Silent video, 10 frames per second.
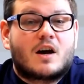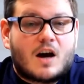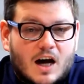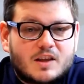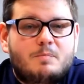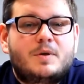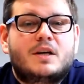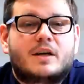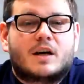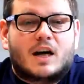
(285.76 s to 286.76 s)

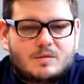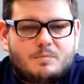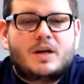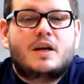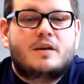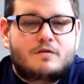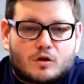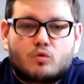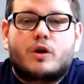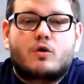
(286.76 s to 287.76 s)
отбили, отбили и
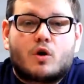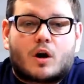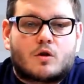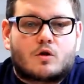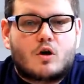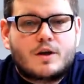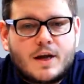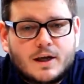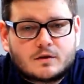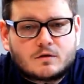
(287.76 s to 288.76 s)
вернули городу. Но
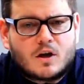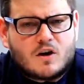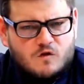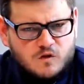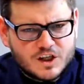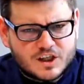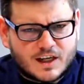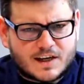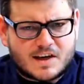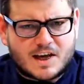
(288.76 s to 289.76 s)
нет,
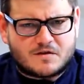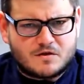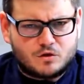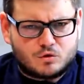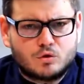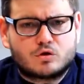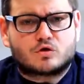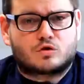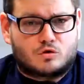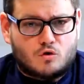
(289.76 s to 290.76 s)
высший хозяйственный суд
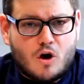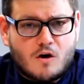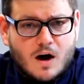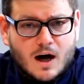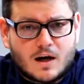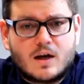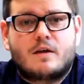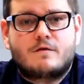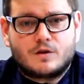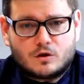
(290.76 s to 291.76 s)
снова
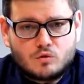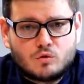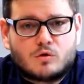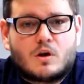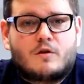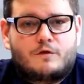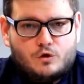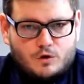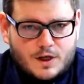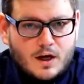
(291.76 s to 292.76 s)
вернул
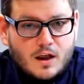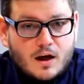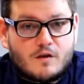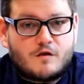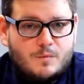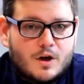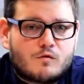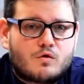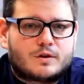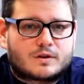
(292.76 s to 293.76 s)
все дело в
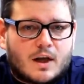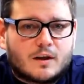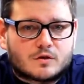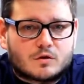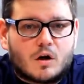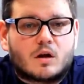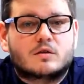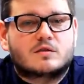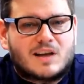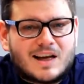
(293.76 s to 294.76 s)
первую инстанцию.
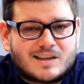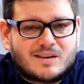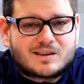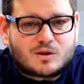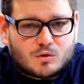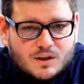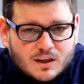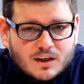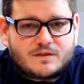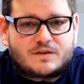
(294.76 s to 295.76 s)
Заново
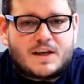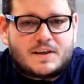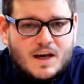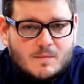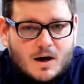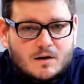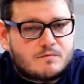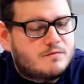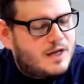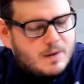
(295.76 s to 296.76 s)
закрутилась вся тема. Не